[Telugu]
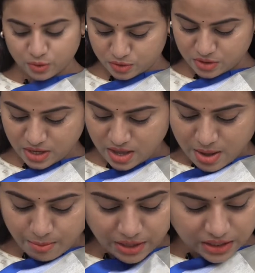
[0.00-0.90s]
ఉంటుంది
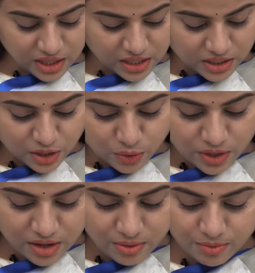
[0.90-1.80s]
మిగతాదంతా
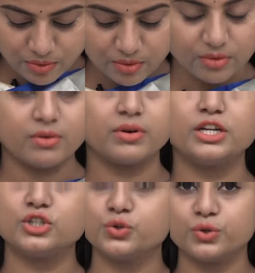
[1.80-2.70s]
కూడా
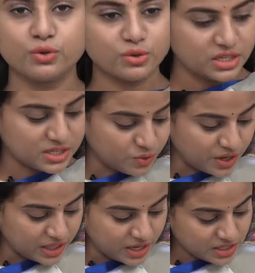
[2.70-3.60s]
టిష్యూతో
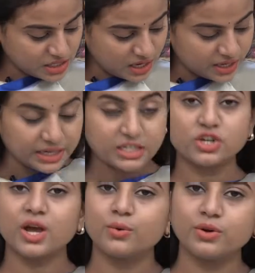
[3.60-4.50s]
తీసుకున్నదే చాలా
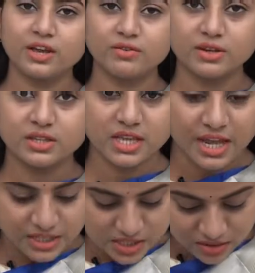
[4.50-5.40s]
రిచ్గా ఉంటాయి ఇవి
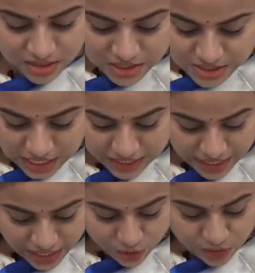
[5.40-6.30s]
సారీస్ చాలా
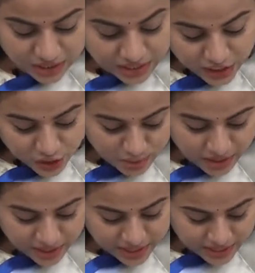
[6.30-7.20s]
గ్రాండ్గా ఉంటాయి దీంట్లో
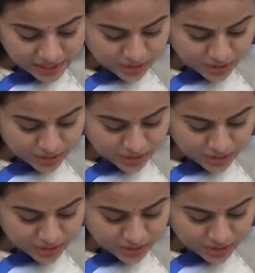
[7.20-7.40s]
మనకి ఏంటంటే